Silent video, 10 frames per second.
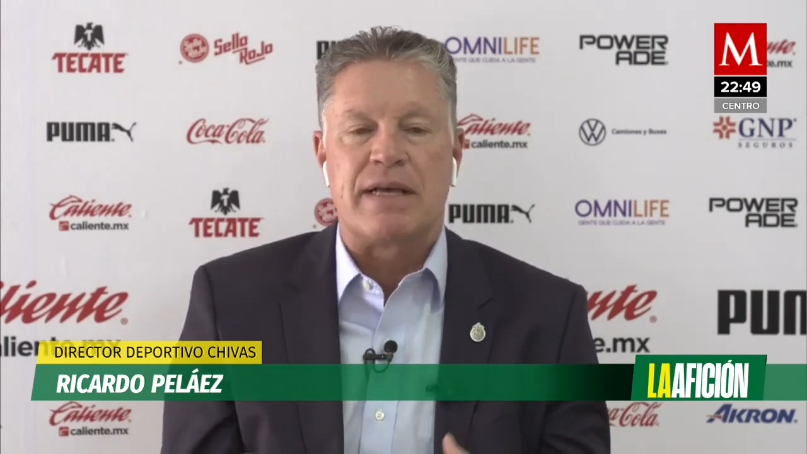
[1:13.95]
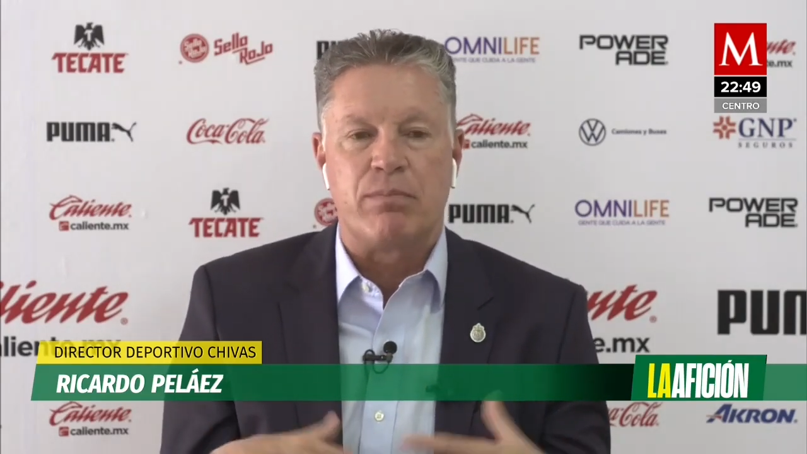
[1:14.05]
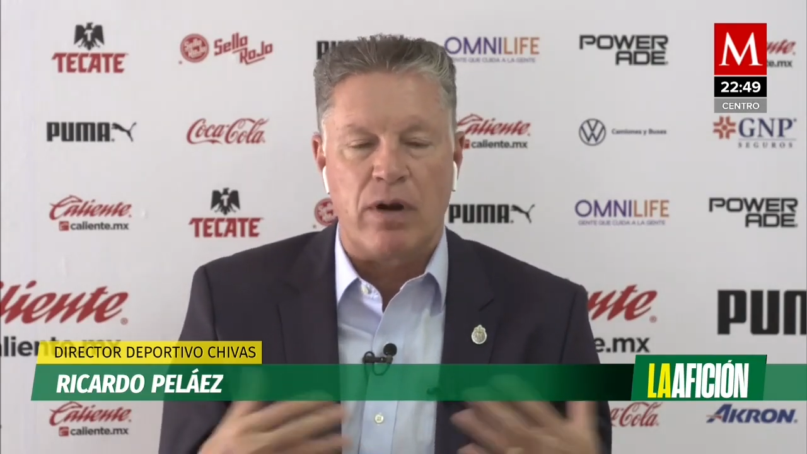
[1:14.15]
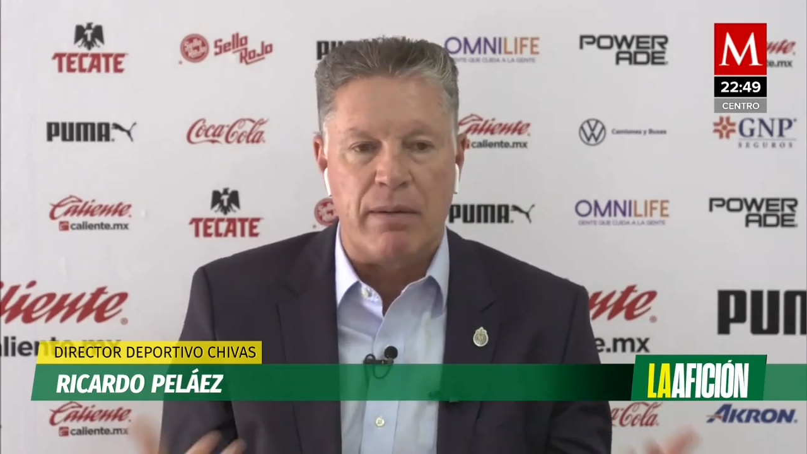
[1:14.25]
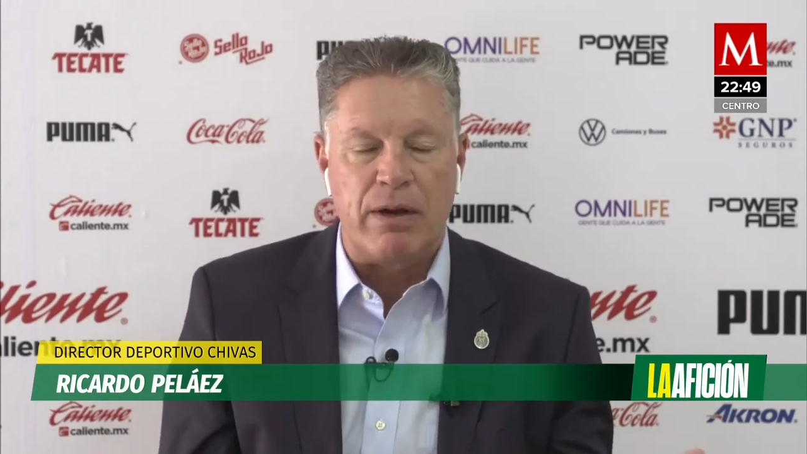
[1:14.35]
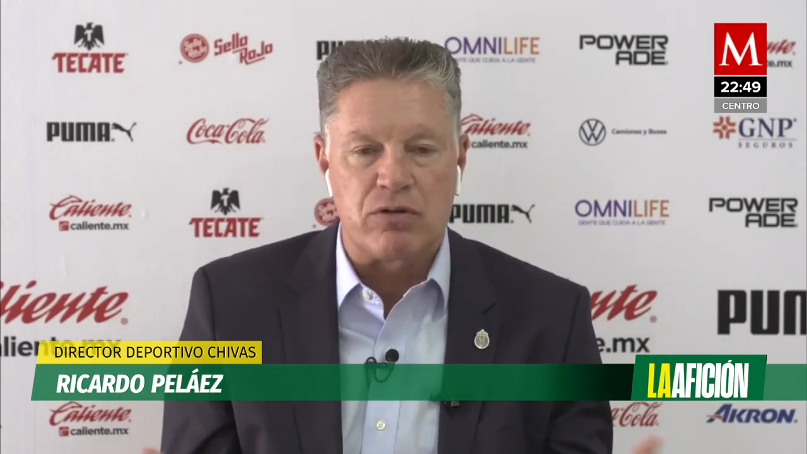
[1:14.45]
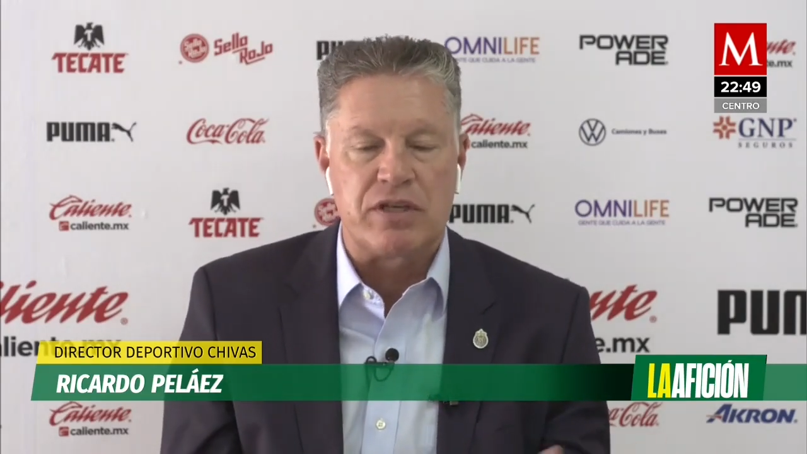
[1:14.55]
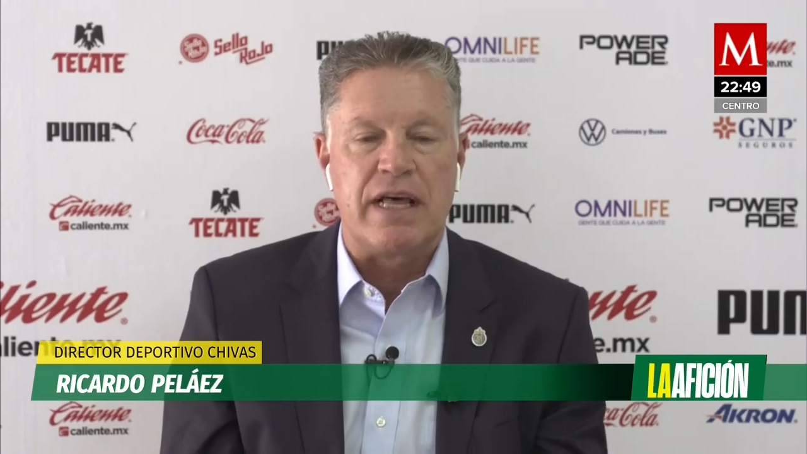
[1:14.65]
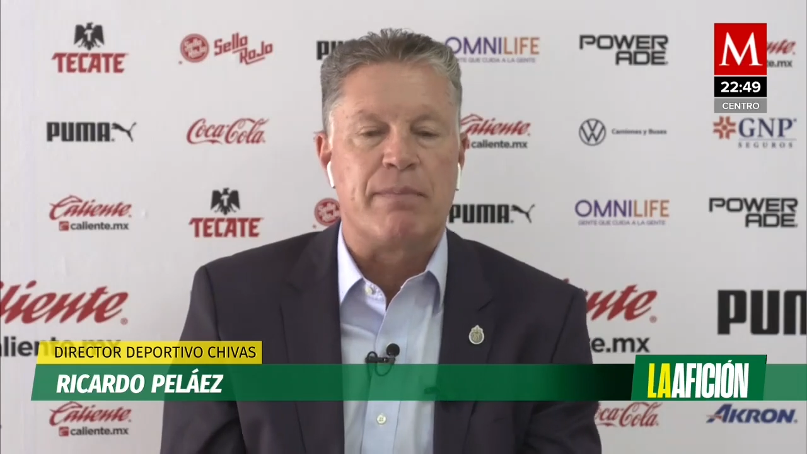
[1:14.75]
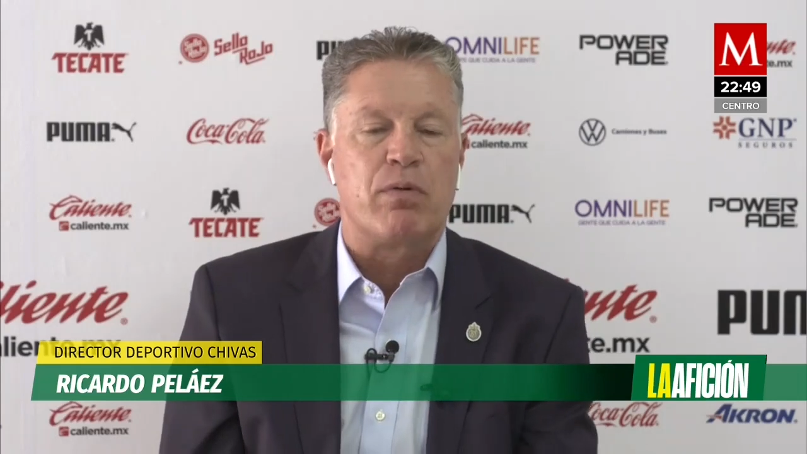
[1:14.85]
quizá por la
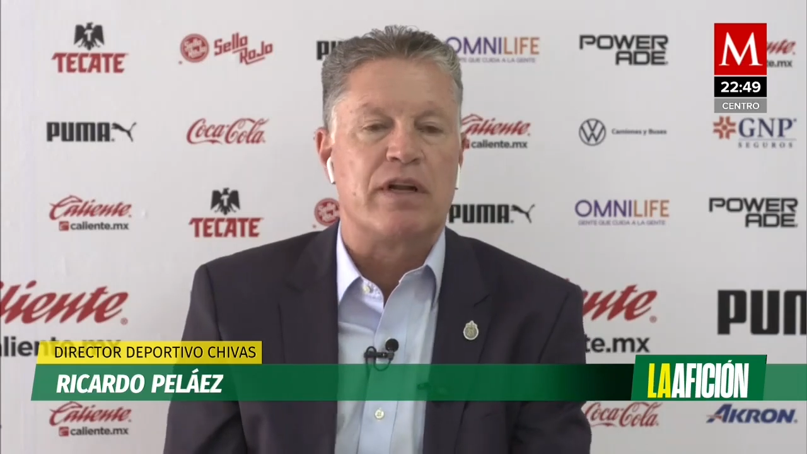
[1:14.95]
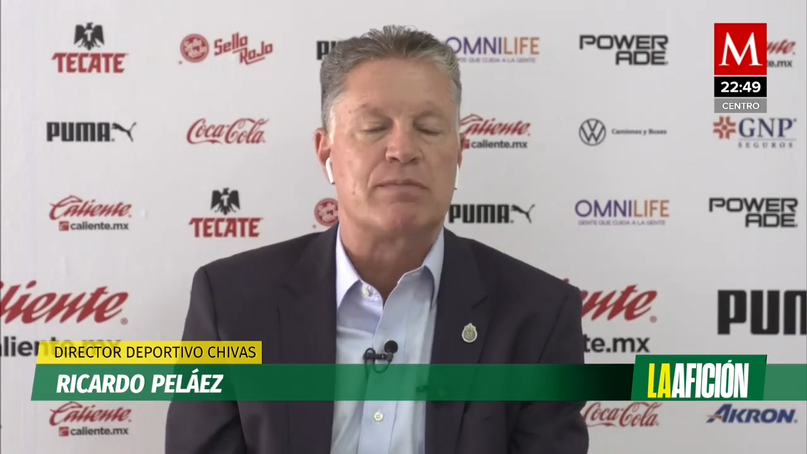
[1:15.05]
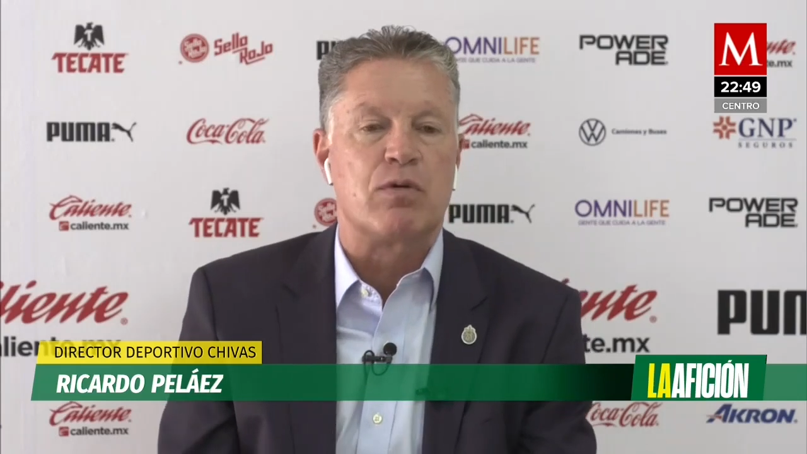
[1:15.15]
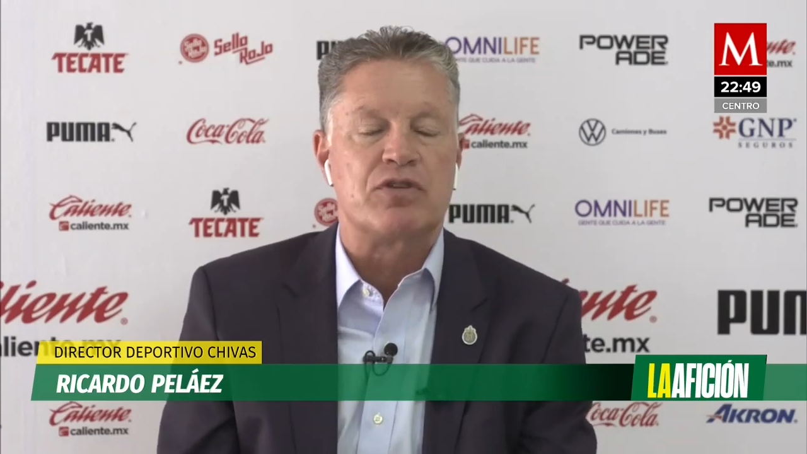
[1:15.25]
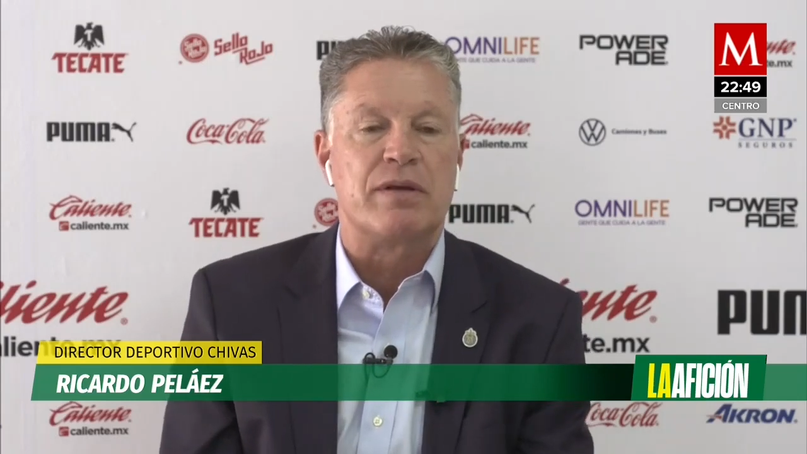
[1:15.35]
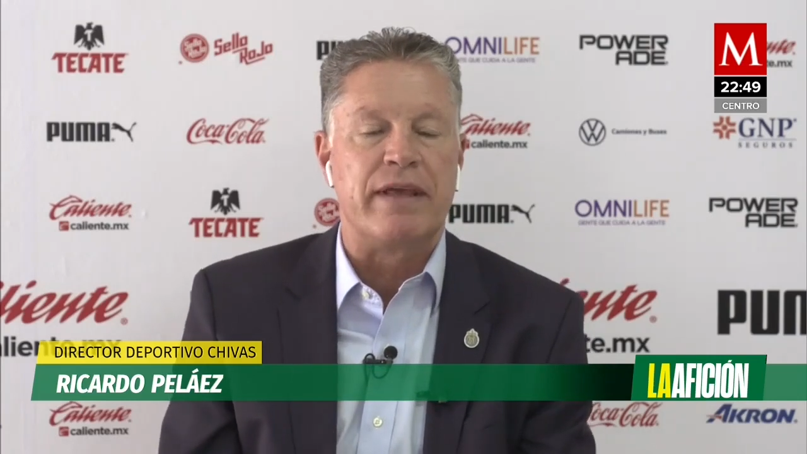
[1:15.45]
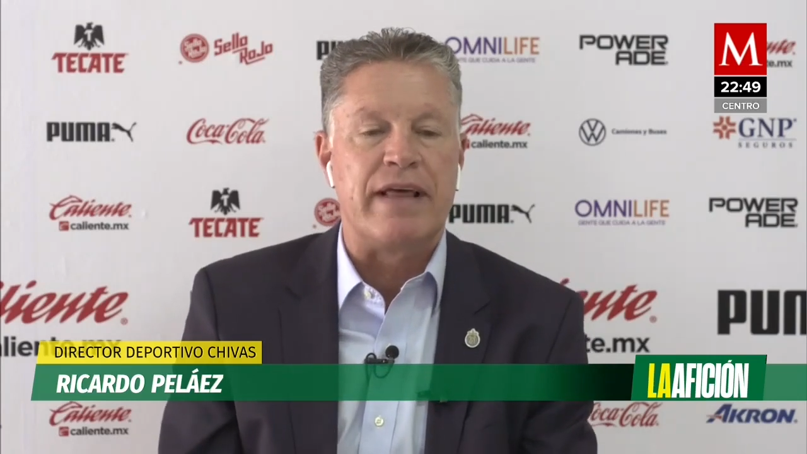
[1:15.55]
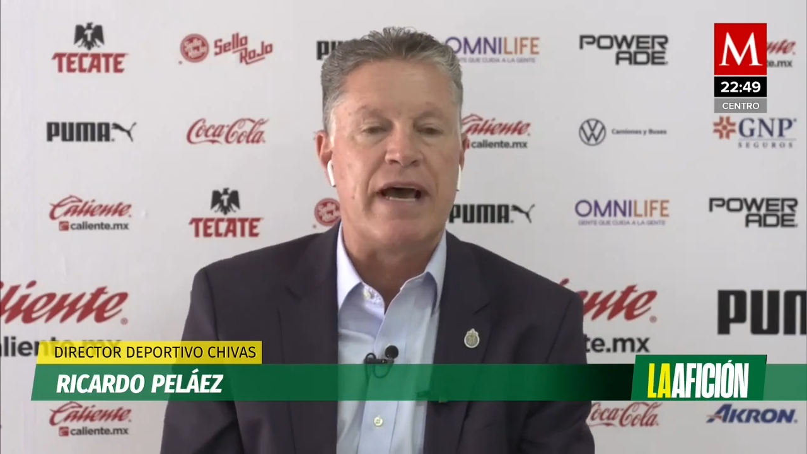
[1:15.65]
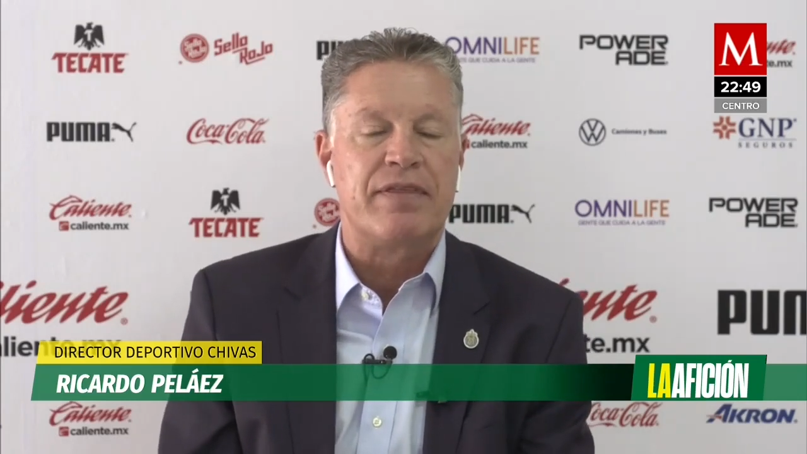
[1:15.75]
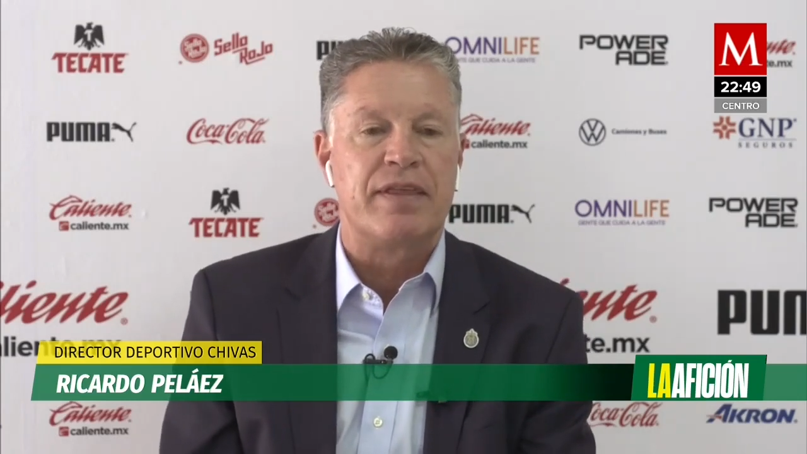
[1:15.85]
velocidad, por la
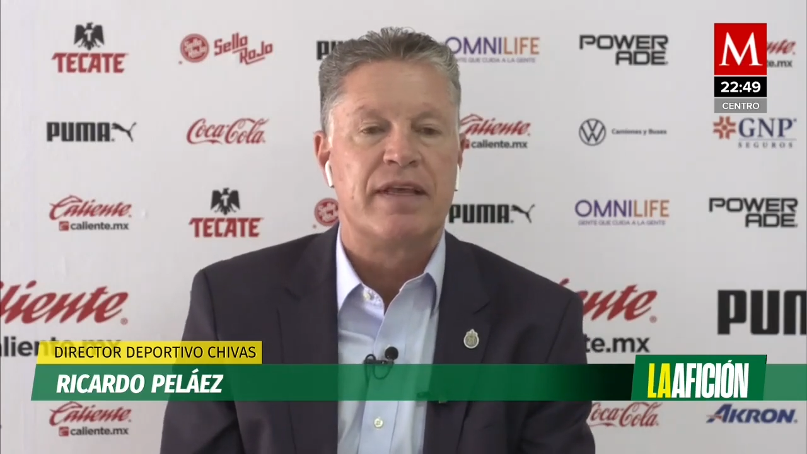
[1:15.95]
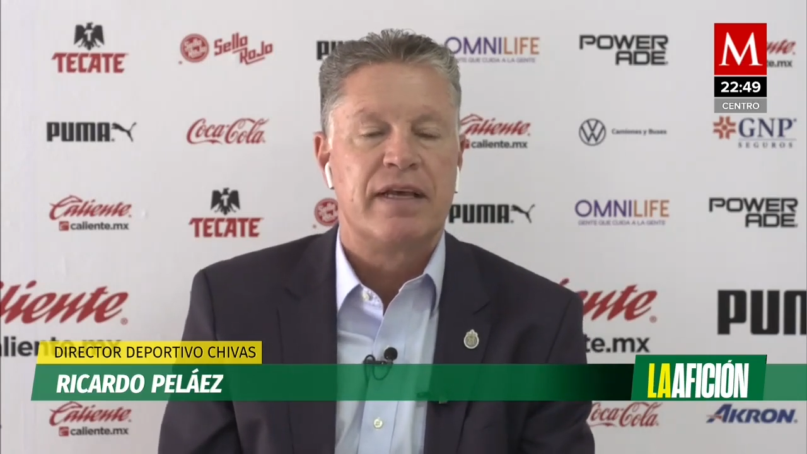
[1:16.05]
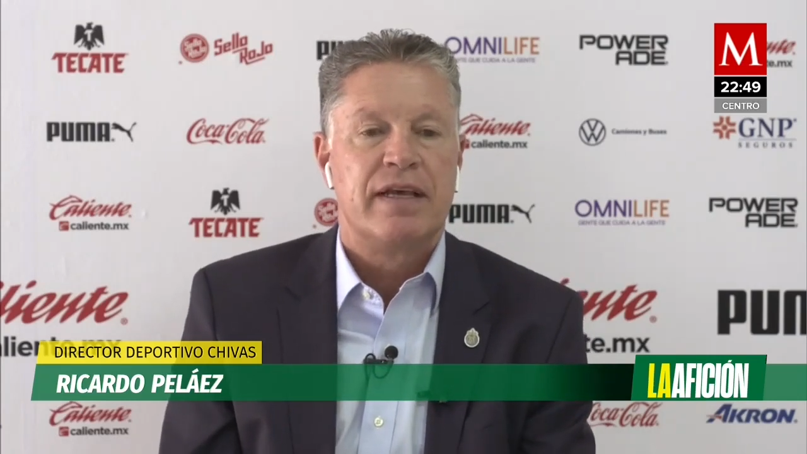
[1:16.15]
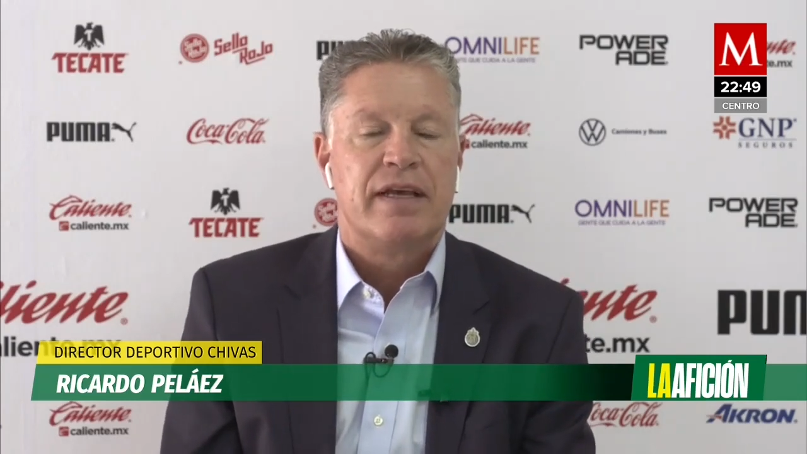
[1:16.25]
explosividad,